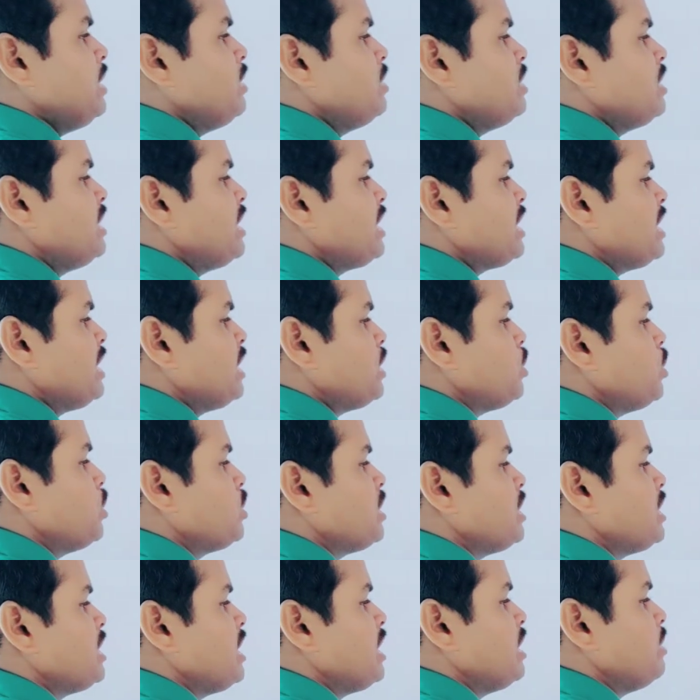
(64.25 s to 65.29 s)
হচ্ছে একটি
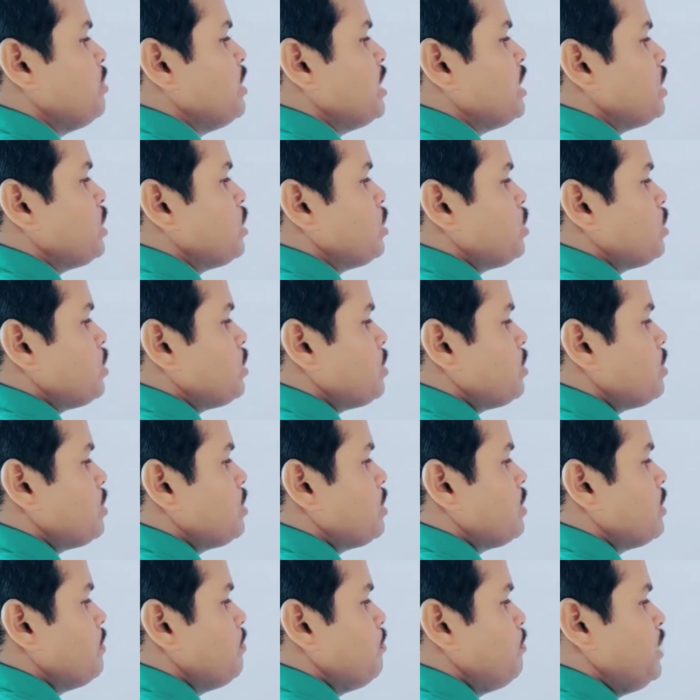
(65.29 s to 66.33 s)
গতিশীল বিন্দু
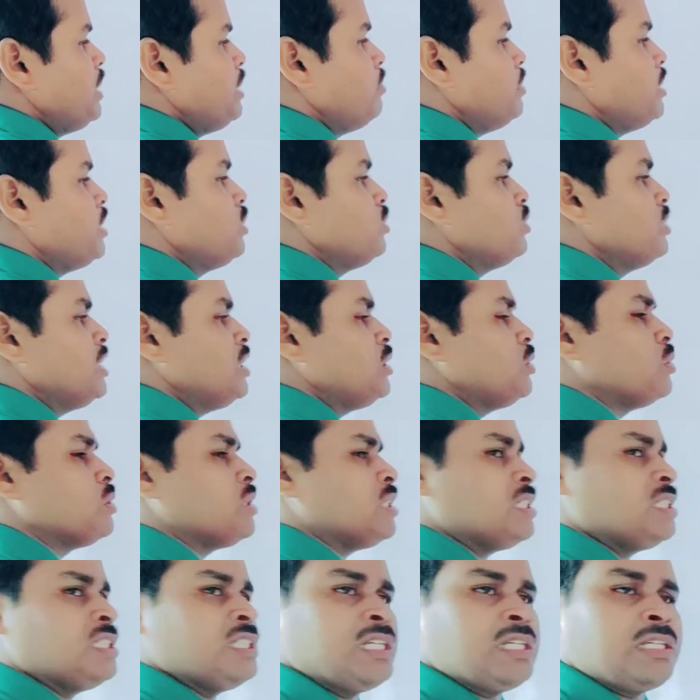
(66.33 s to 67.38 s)
পি বিন্দুটি
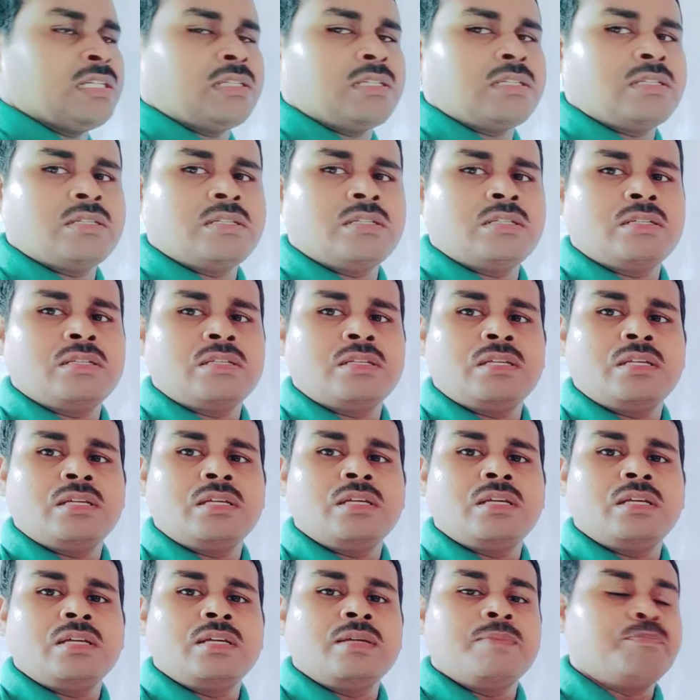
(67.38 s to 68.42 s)
গতিশীল
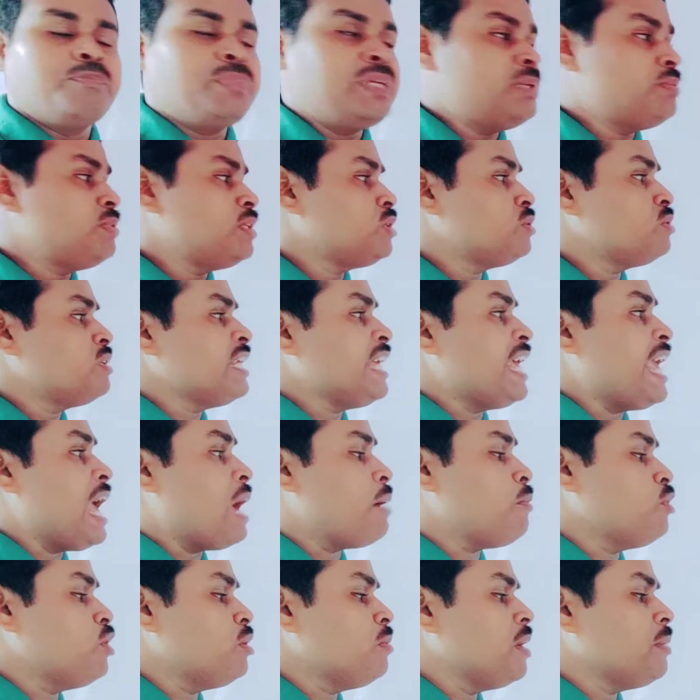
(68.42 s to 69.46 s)
পি বিন্দুটি
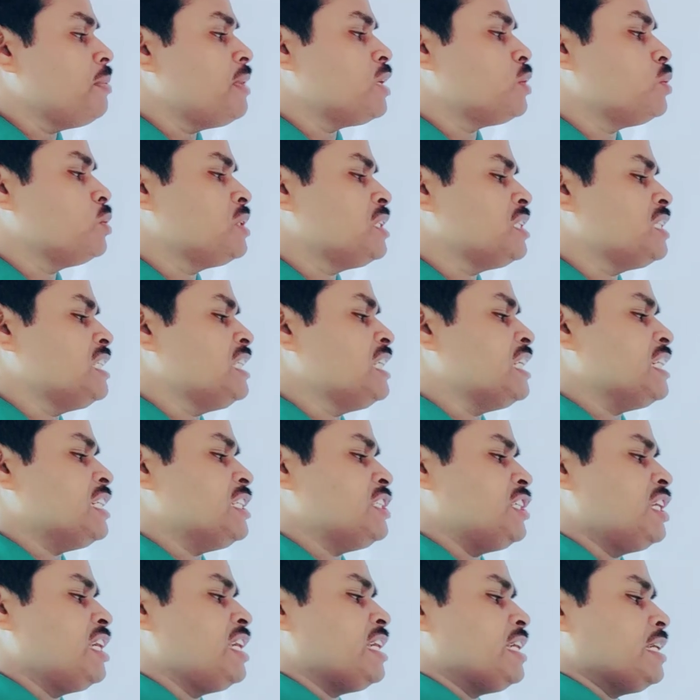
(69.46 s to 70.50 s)
এমনভাবে গতিশীল
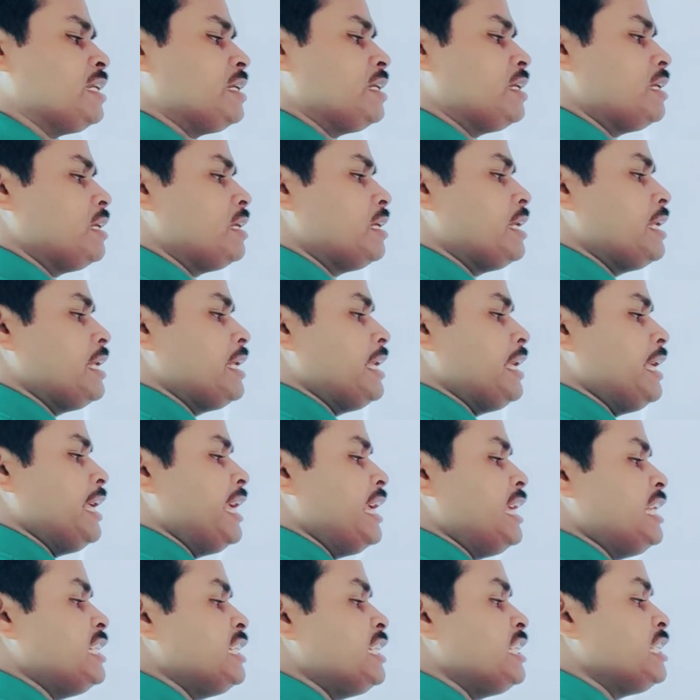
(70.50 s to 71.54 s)
যে
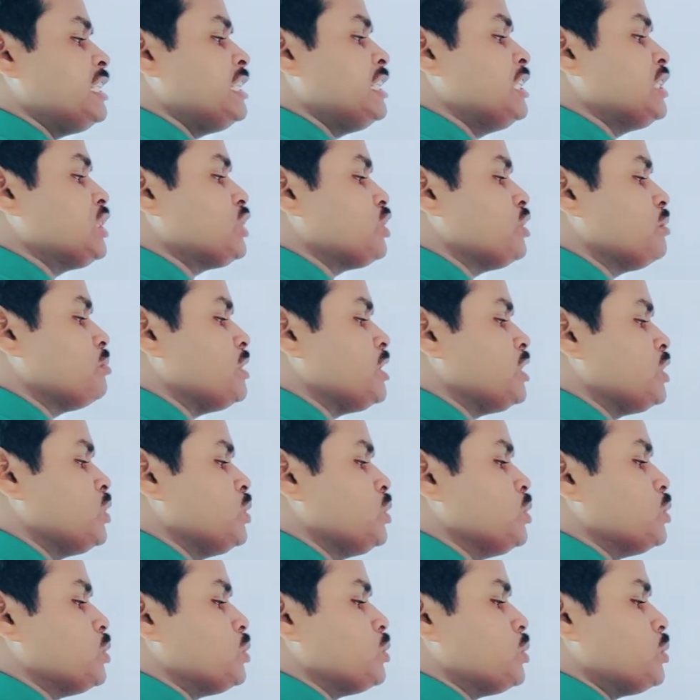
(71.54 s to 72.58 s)
এই নির্দিষ্ট
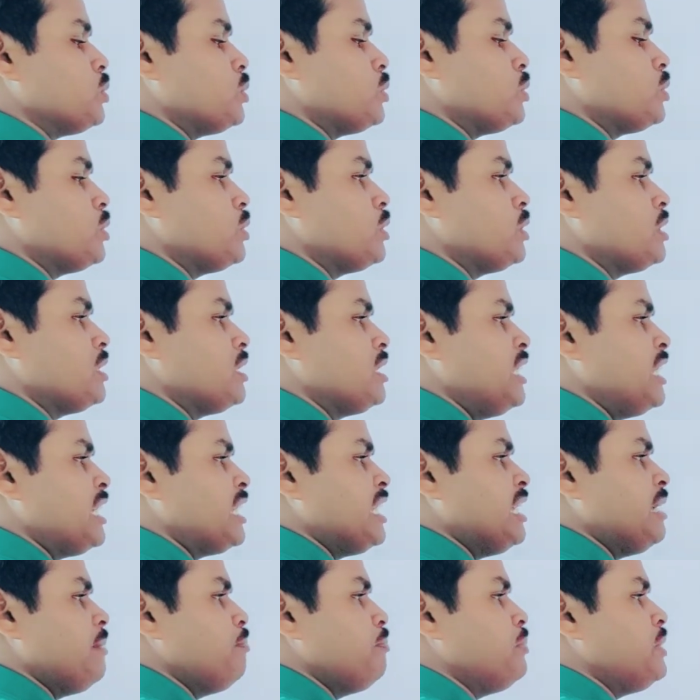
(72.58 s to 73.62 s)
বিন্দু
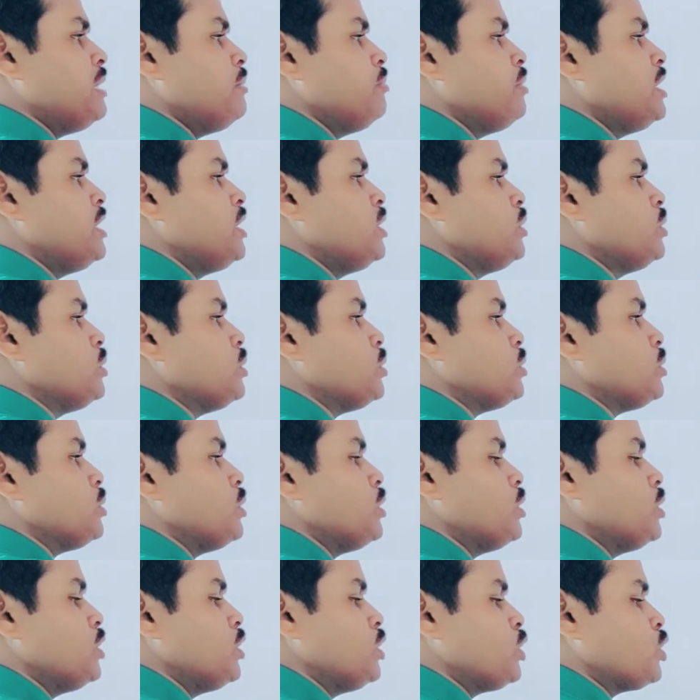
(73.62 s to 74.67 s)
থেকে পি বিন্দু
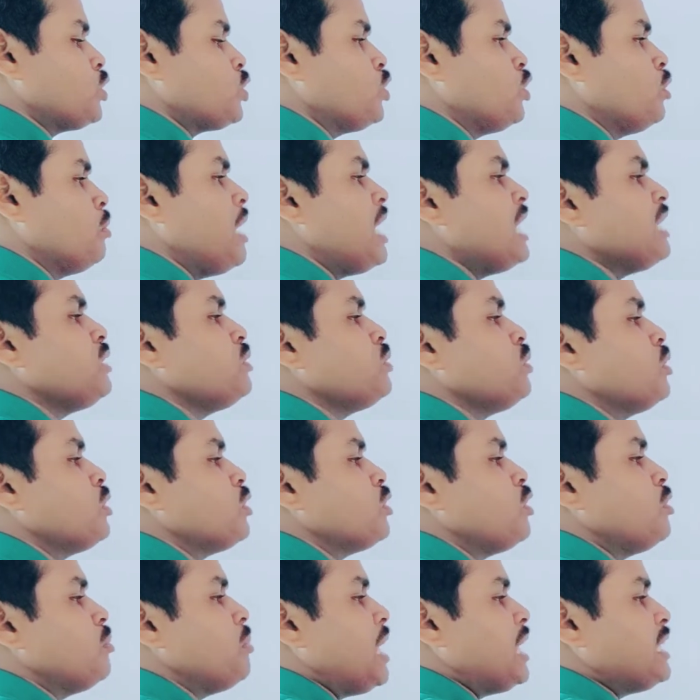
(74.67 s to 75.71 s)
সমান
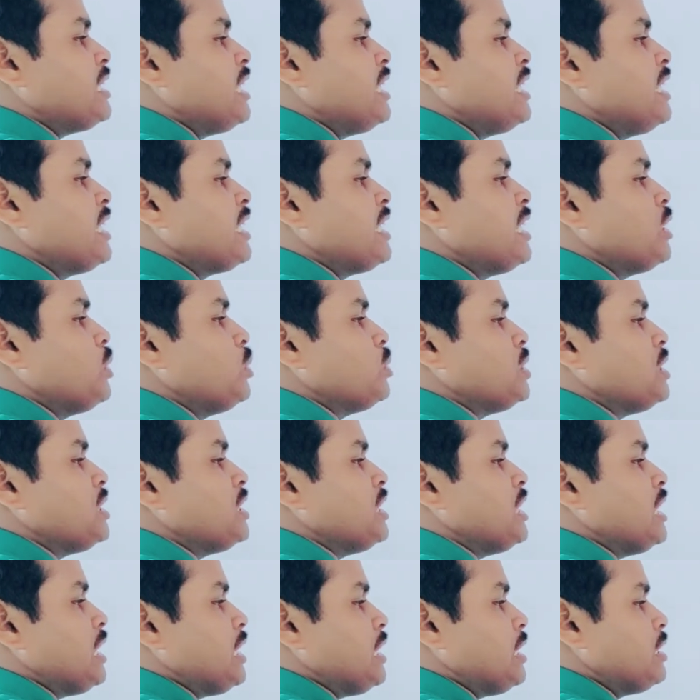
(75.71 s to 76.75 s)
দূরত্ব বজায় রেখে
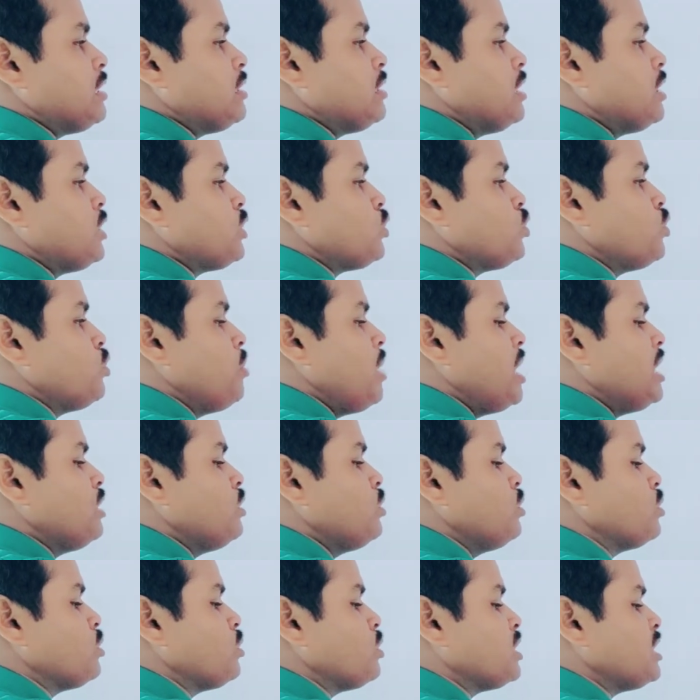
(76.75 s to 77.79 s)
গতিশীল তাহলে সমান
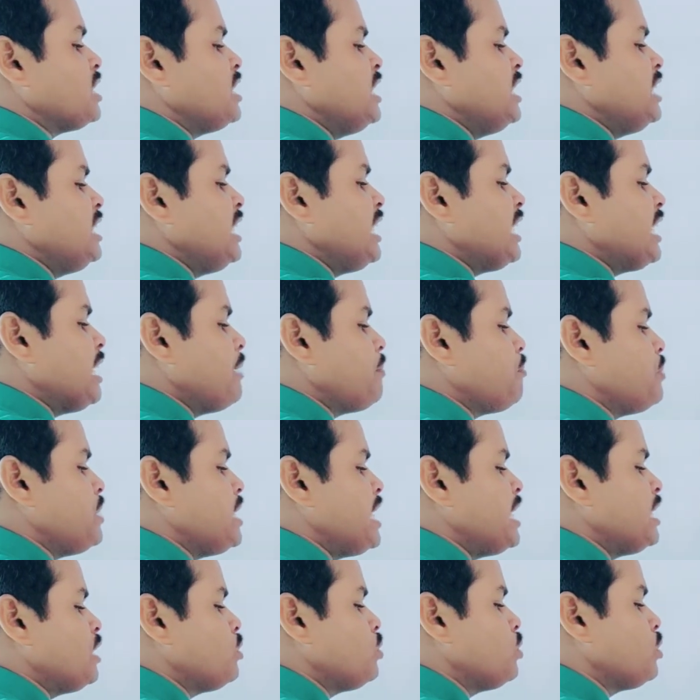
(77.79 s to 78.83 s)
দূরত্ব সি থেকে পি
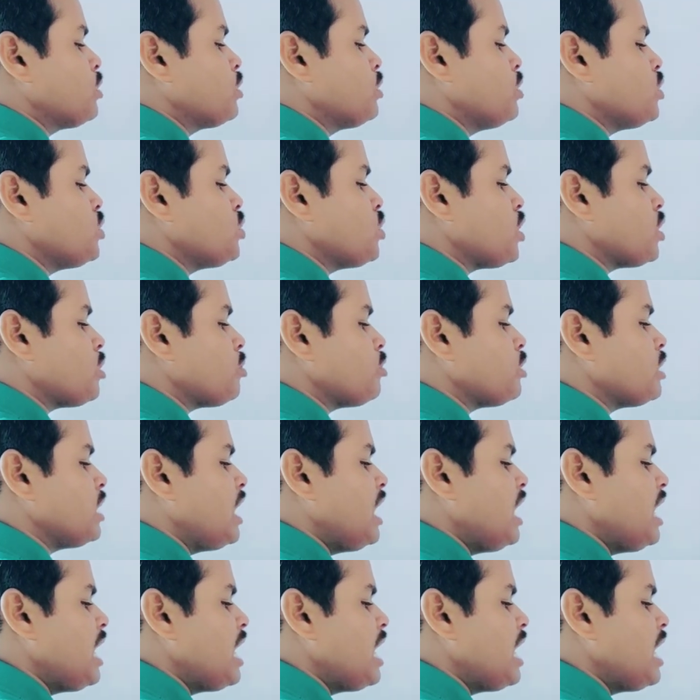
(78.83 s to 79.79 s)
এর দূরত্ব সর্বদা